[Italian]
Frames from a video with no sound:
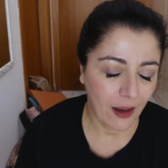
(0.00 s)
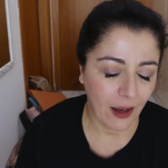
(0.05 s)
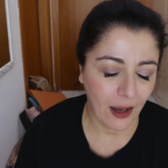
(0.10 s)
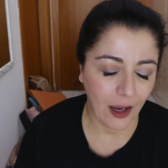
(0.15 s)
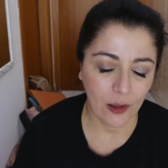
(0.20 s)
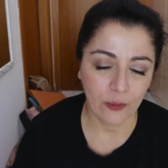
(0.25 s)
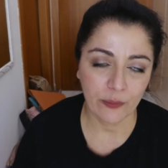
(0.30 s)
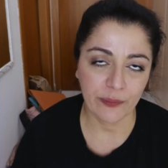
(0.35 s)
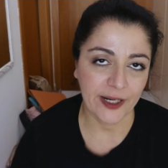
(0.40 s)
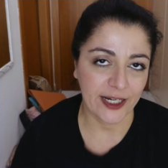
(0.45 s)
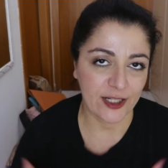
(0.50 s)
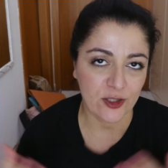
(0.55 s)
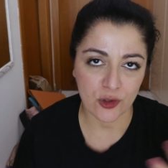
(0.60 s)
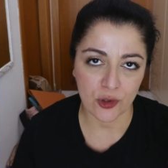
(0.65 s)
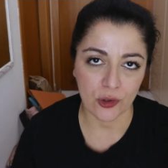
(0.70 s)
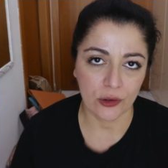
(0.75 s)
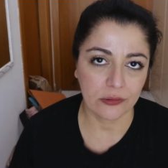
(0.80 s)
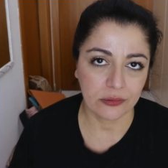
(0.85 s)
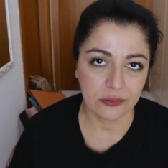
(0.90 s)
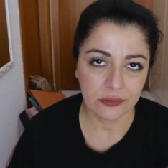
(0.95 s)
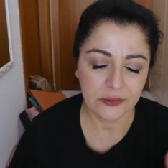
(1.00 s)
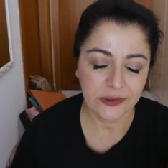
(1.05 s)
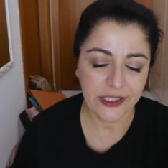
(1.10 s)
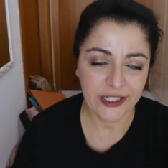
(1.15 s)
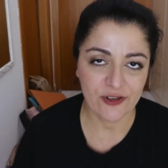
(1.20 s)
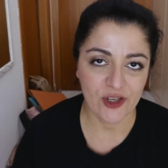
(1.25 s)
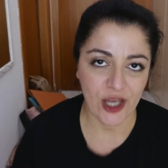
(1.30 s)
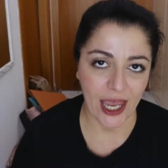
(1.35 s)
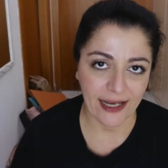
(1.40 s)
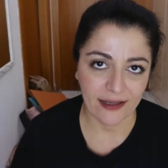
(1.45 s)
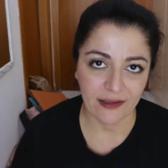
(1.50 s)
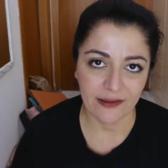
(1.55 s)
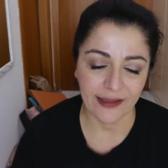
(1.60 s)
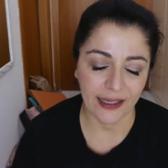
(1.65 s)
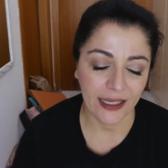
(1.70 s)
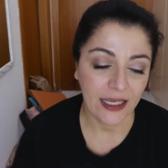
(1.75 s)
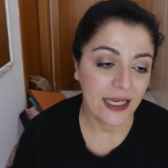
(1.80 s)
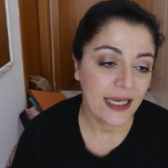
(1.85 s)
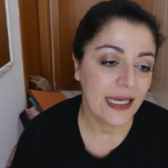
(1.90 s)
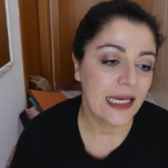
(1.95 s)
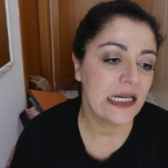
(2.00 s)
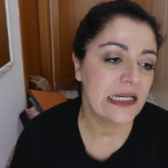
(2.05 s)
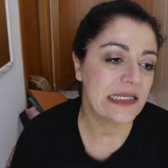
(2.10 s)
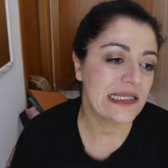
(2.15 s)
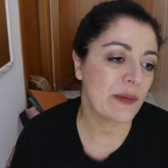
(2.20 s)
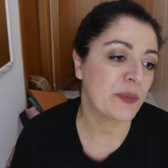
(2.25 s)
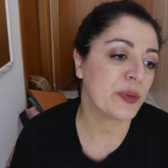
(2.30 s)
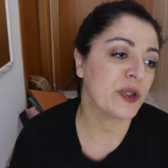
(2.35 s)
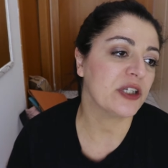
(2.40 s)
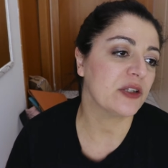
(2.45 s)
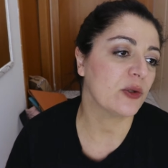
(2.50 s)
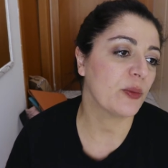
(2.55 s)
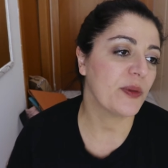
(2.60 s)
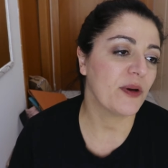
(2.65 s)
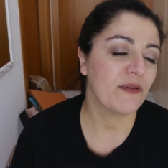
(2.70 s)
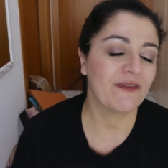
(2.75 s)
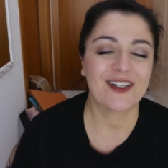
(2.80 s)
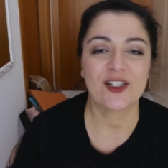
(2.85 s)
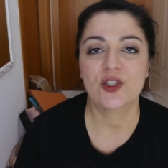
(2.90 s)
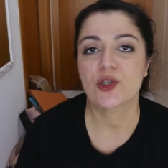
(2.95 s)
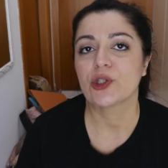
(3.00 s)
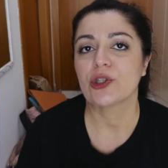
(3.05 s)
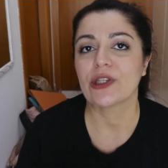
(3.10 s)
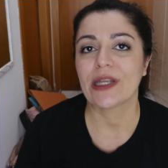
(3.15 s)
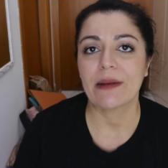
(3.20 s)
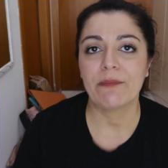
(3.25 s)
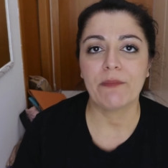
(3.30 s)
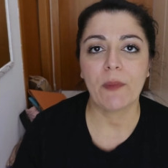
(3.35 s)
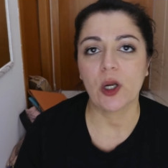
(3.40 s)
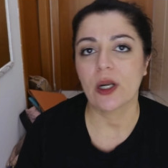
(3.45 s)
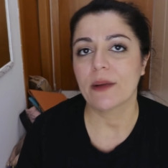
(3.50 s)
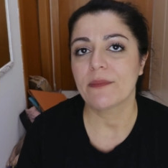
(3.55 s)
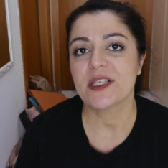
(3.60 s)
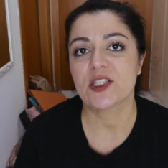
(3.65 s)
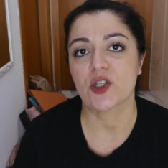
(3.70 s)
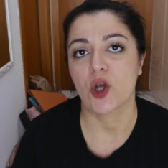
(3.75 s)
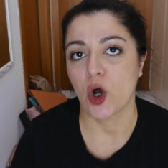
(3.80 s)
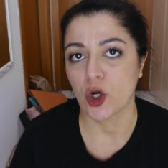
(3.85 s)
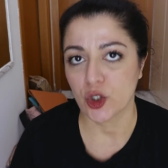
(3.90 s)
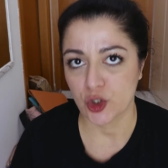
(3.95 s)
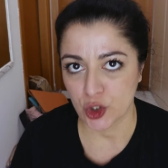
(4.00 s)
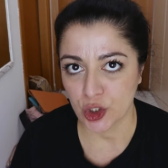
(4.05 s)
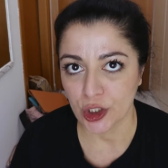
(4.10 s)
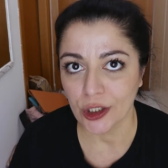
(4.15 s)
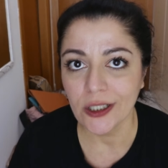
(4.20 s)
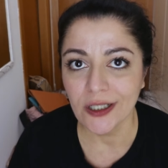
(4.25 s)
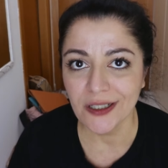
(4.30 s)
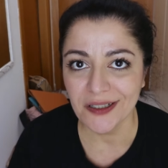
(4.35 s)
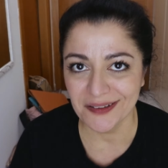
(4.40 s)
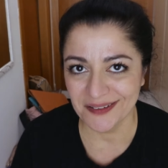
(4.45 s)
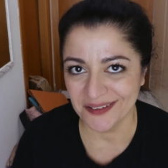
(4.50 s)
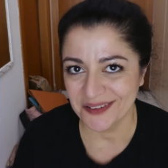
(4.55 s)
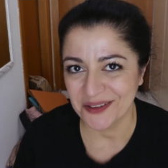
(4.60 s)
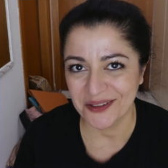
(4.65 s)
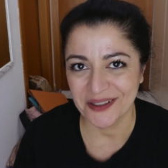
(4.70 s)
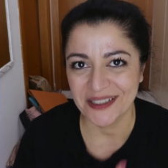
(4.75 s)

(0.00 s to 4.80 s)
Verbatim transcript: a un prezzo decente se poi dobbiamo fare solo tira e molla mi scoccio,